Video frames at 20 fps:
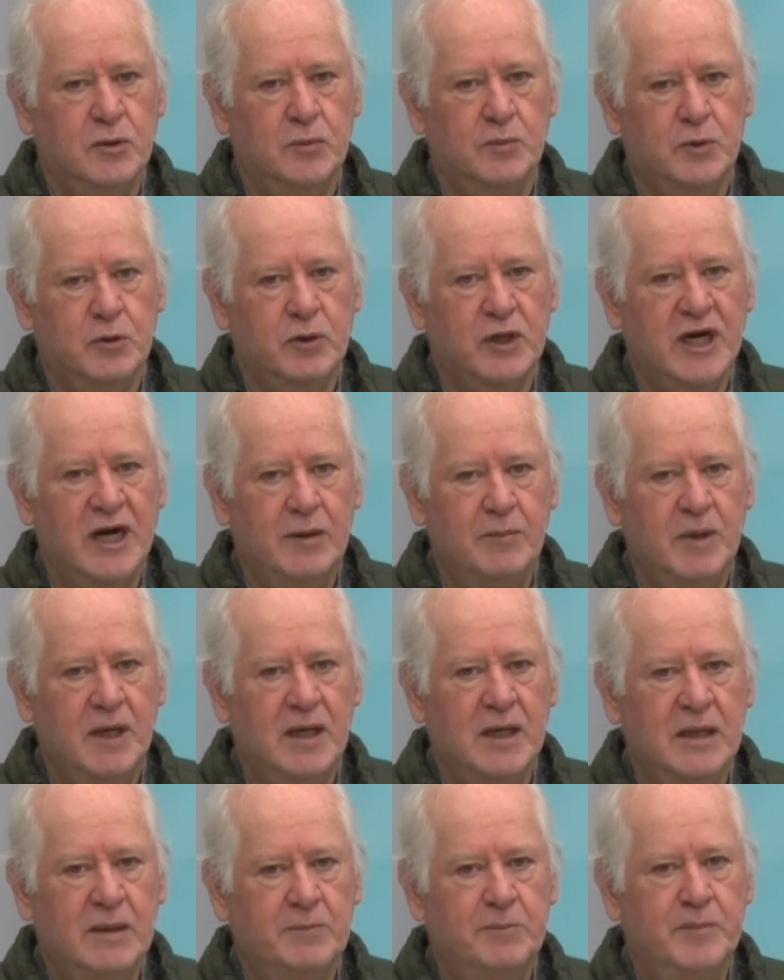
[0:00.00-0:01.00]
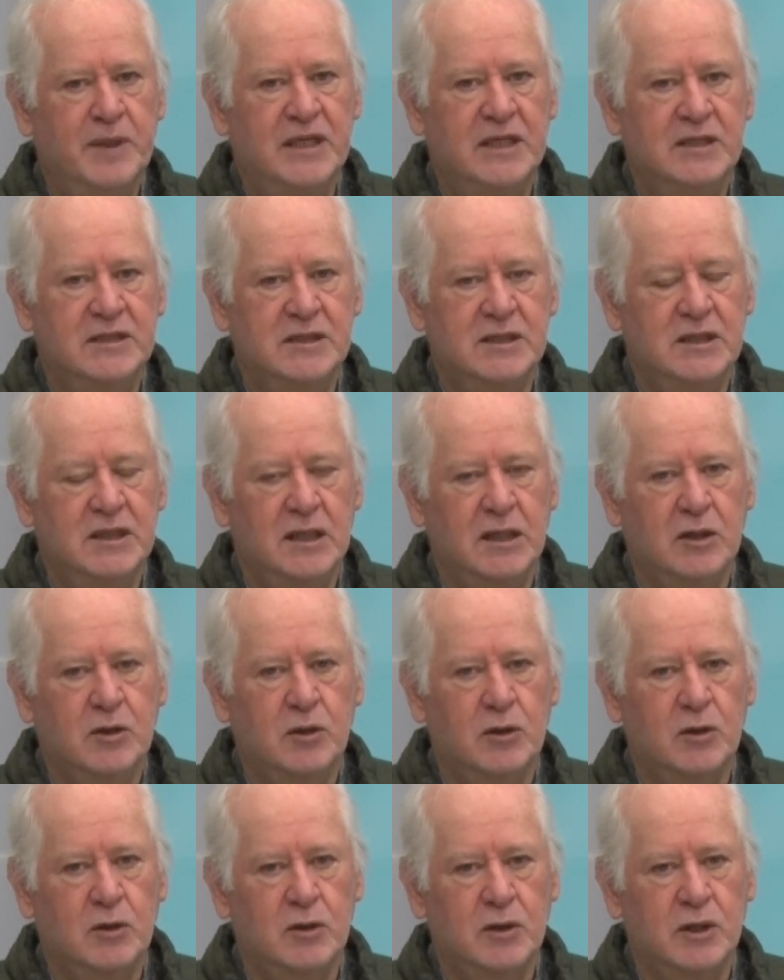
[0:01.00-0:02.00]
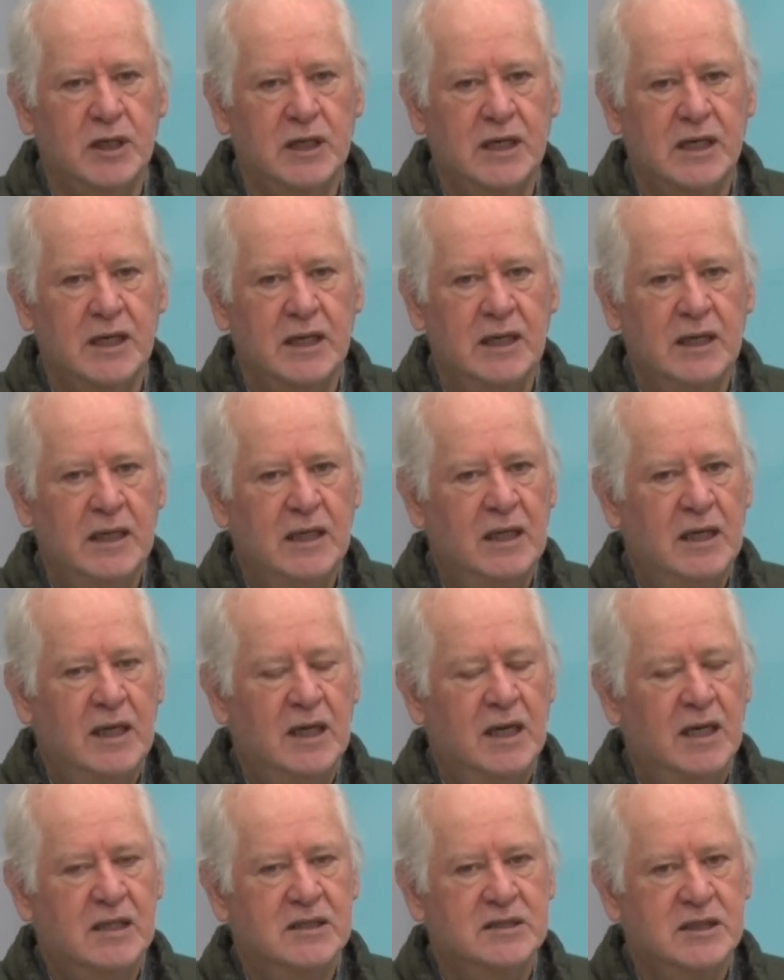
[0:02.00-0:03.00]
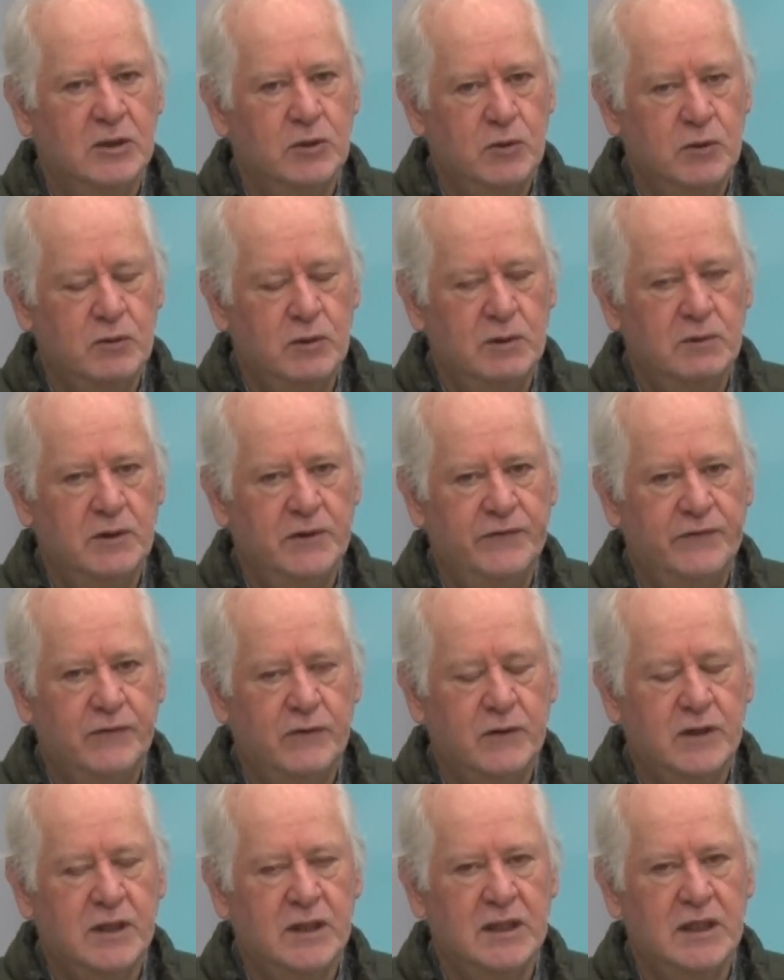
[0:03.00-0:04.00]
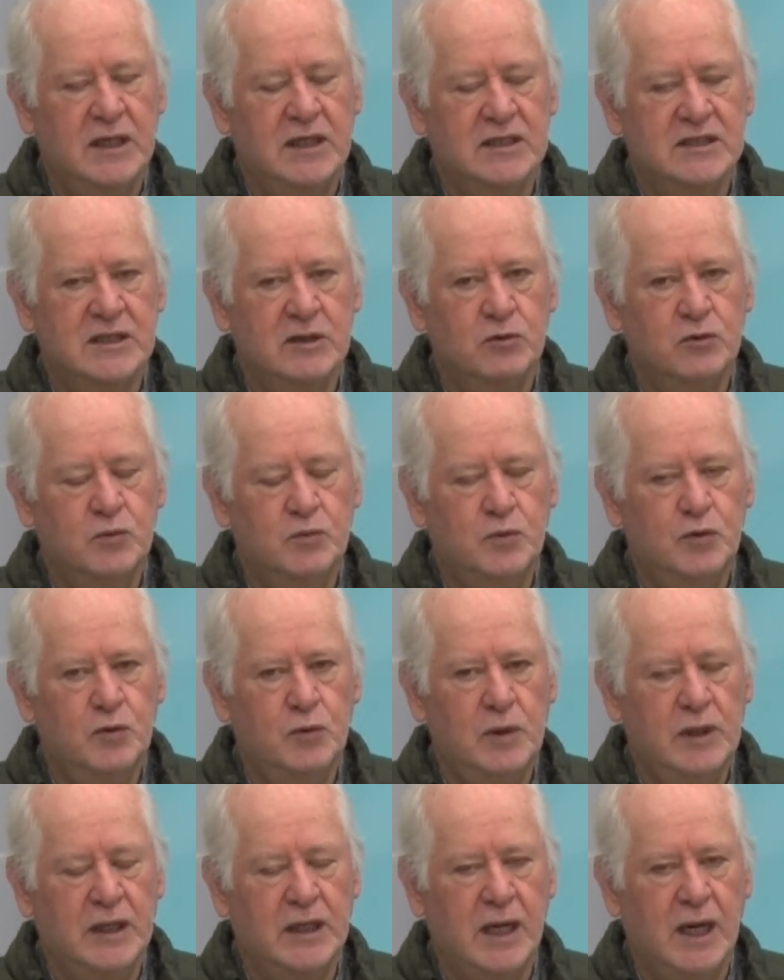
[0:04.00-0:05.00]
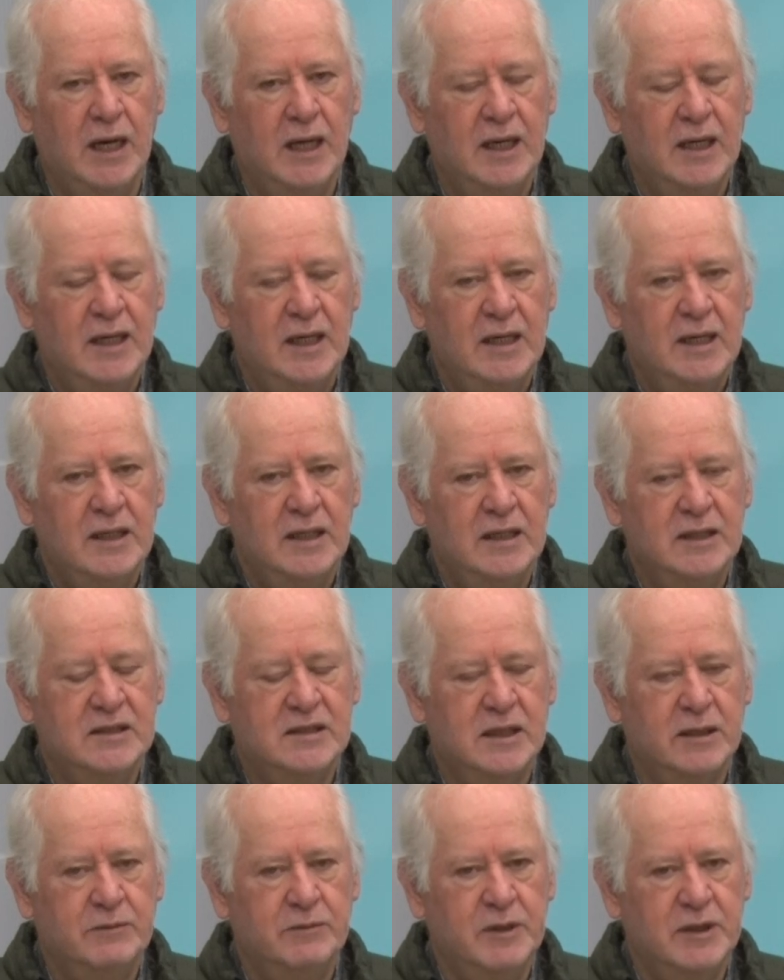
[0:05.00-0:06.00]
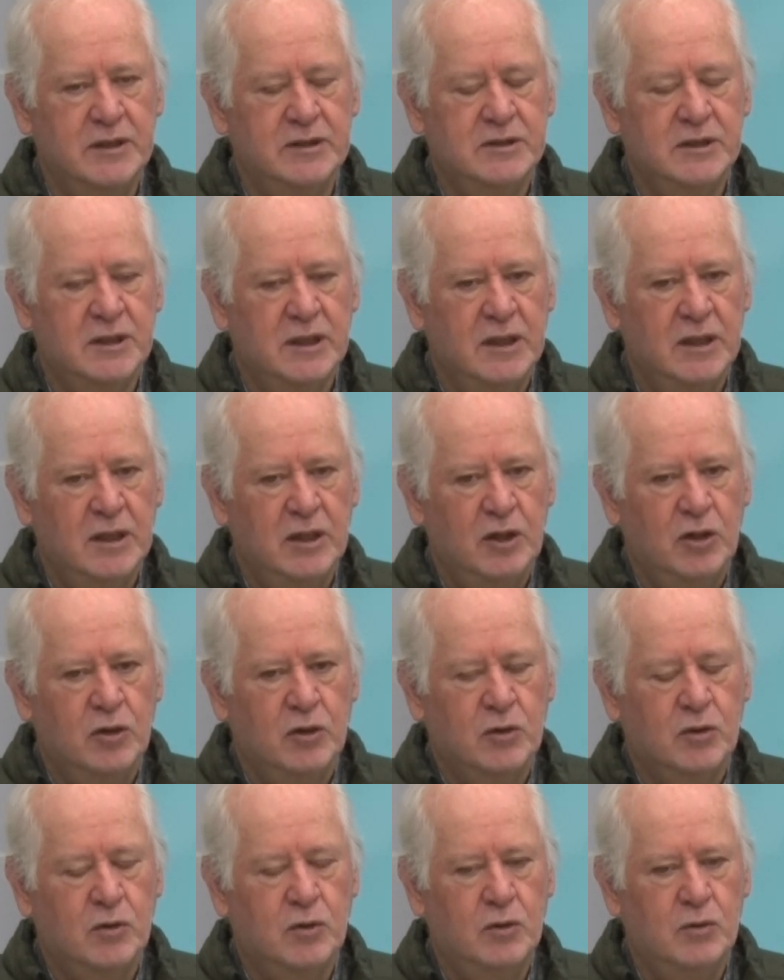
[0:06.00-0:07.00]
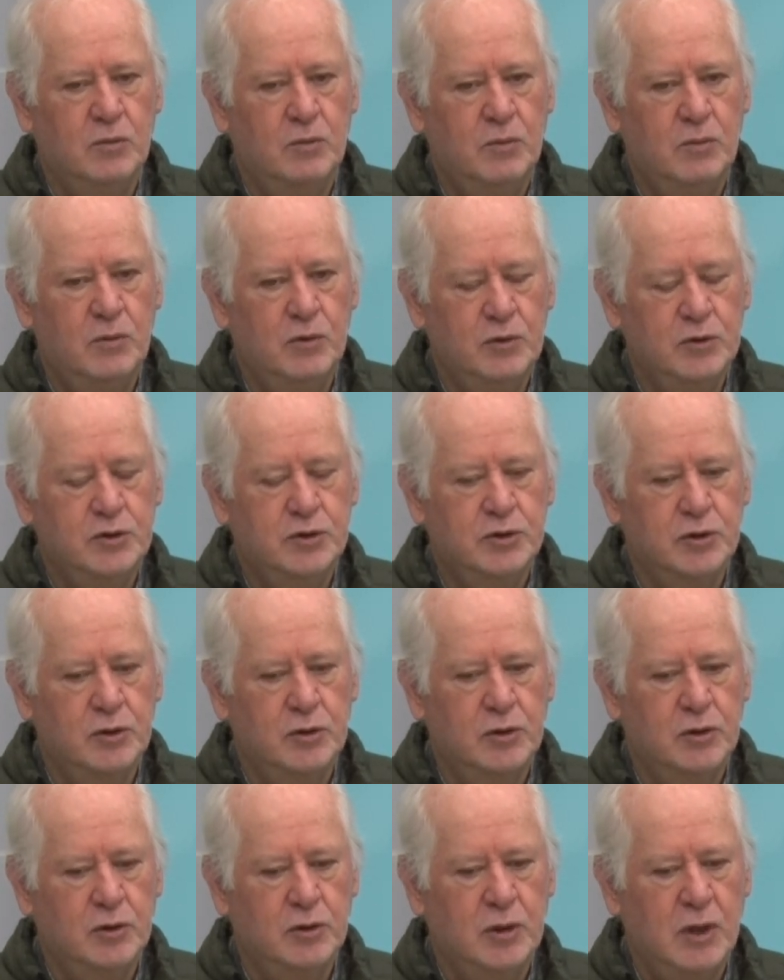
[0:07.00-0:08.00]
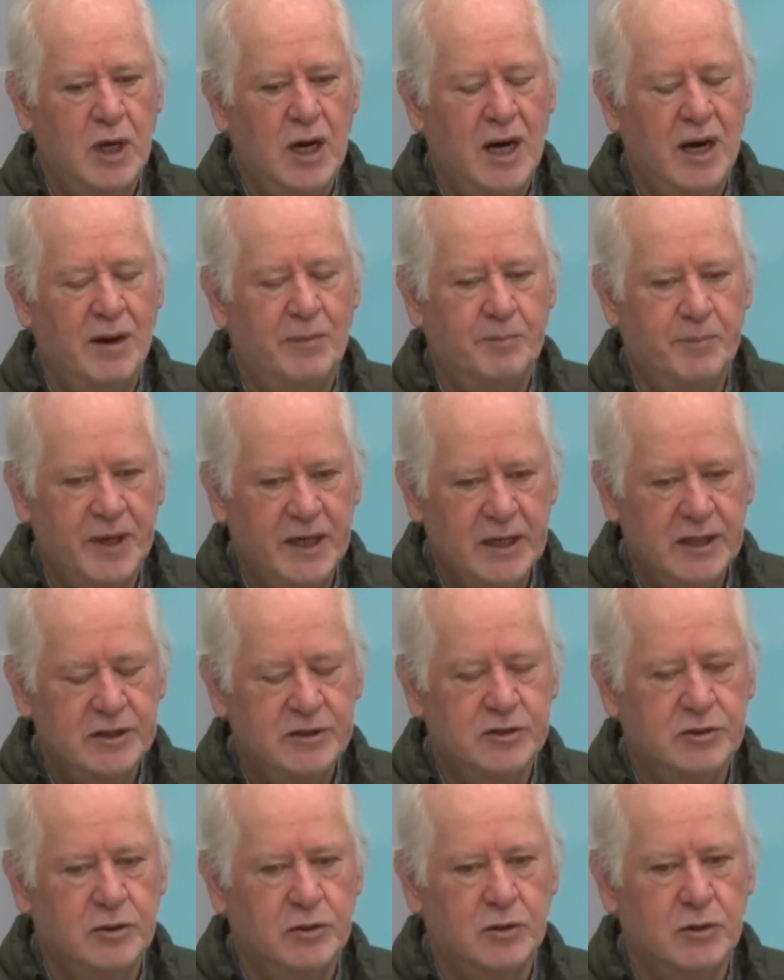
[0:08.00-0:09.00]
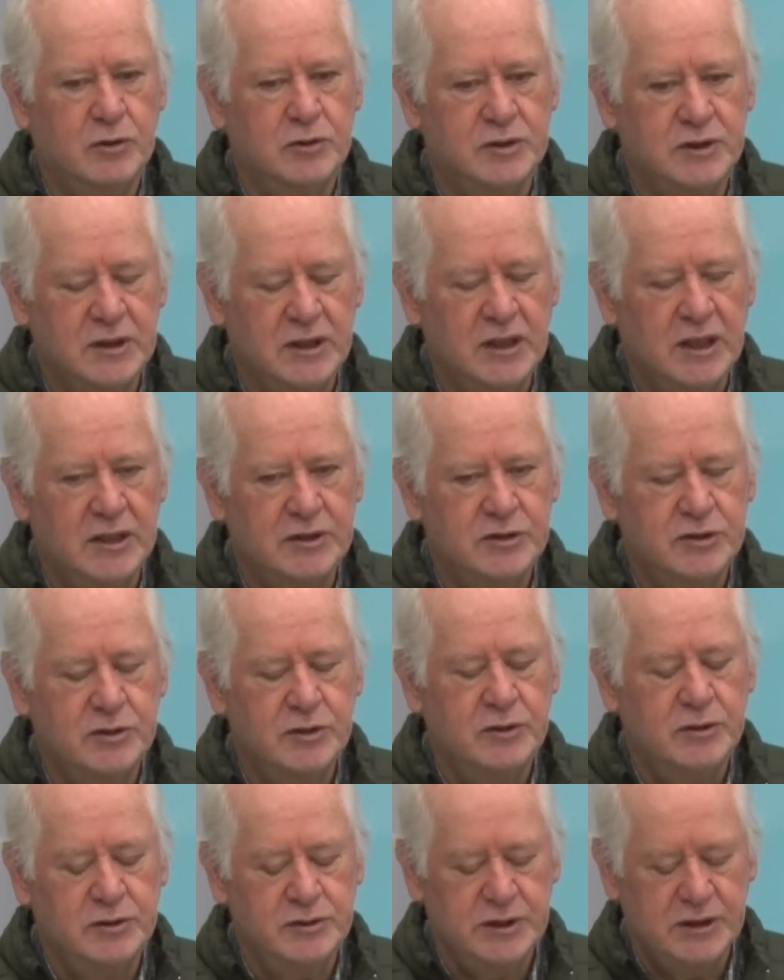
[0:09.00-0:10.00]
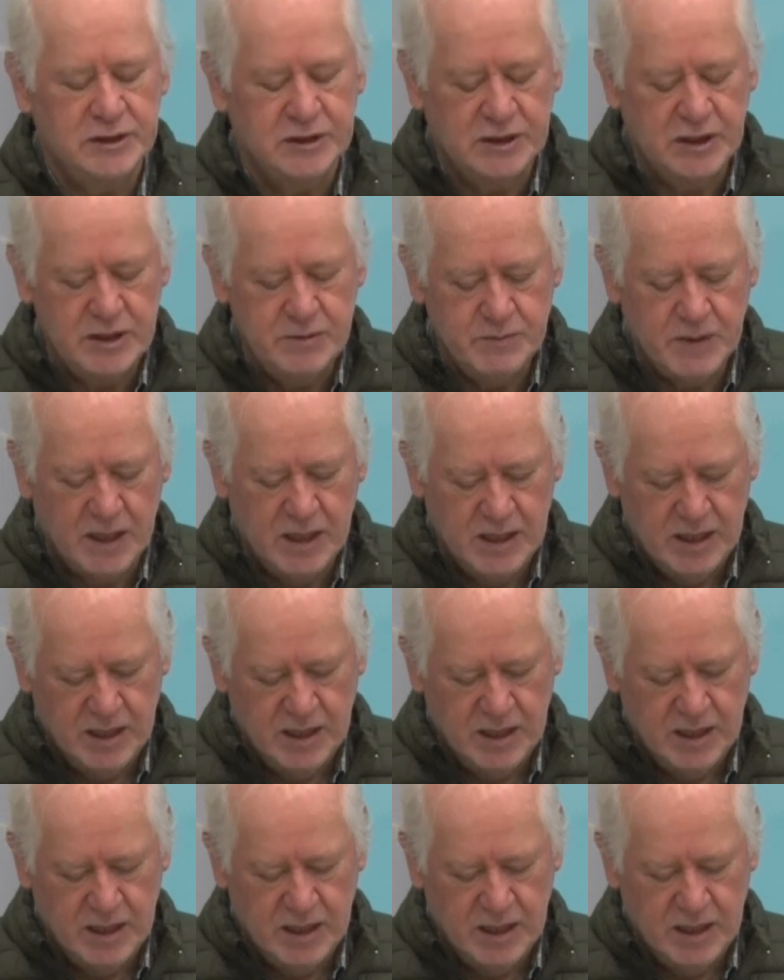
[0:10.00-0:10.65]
programa Medicina Ecológica hacia un nuevo enfoque de la salud pública. Esta vez con mucho aprecio, consideración y estima